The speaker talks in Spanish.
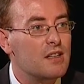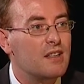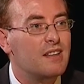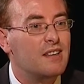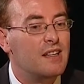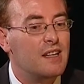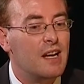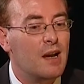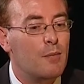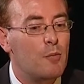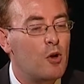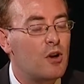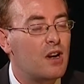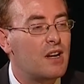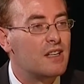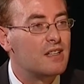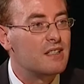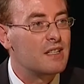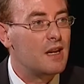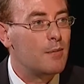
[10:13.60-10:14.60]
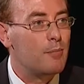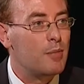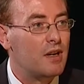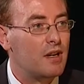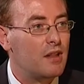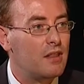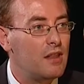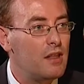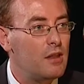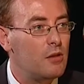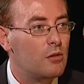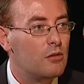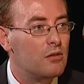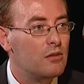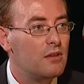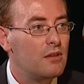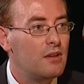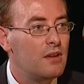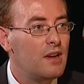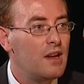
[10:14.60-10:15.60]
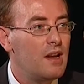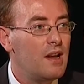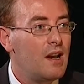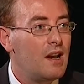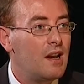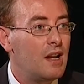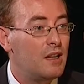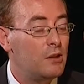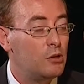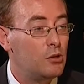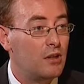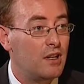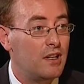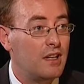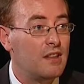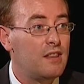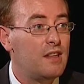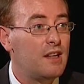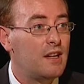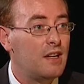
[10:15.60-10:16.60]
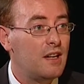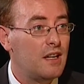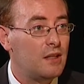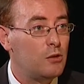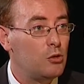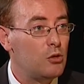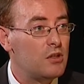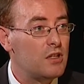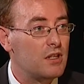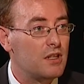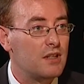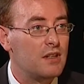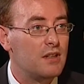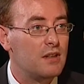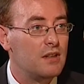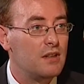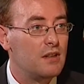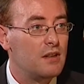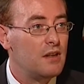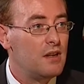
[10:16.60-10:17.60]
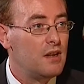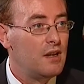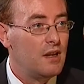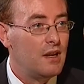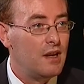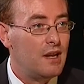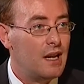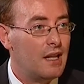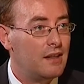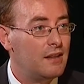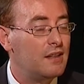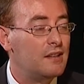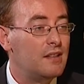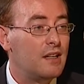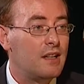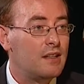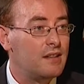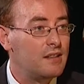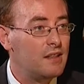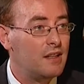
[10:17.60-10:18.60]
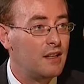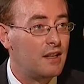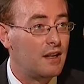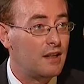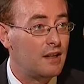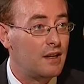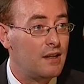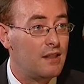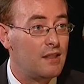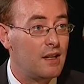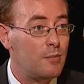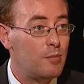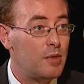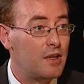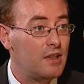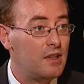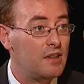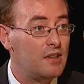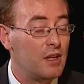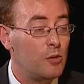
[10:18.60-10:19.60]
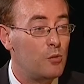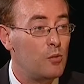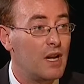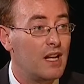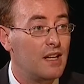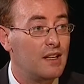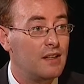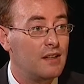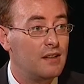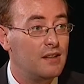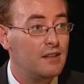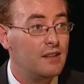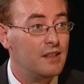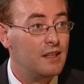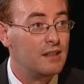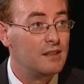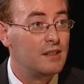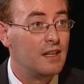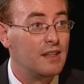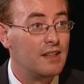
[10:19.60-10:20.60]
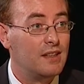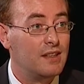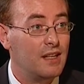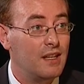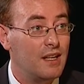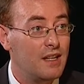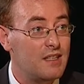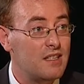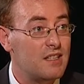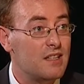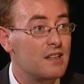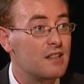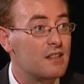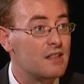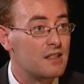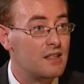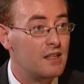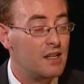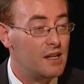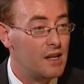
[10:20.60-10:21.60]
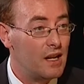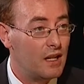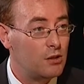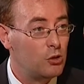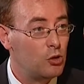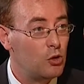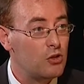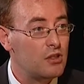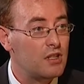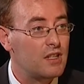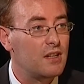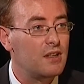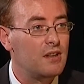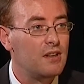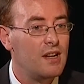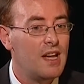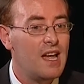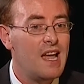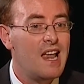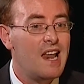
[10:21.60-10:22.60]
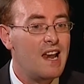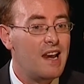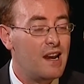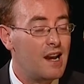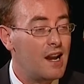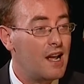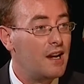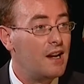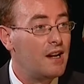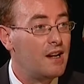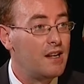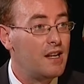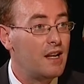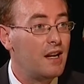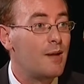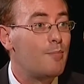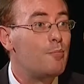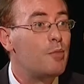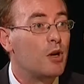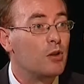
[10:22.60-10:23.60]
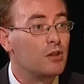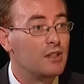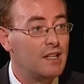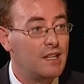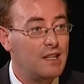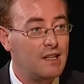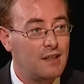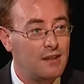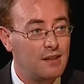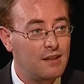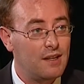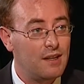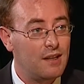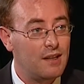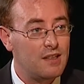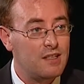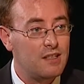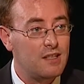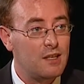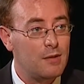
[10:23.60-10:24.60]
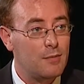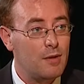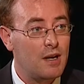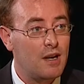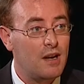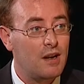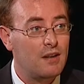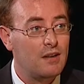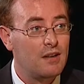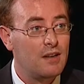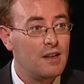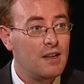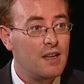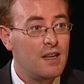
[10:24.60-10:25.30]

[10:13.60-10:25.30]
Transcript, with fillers: digamos que sea parecido. La intolerancia a la lactosa, la dieta que tiene que realizar el paciente es una dieta de leche sin lactosa, la alergia a las proteínas de la leche de vaca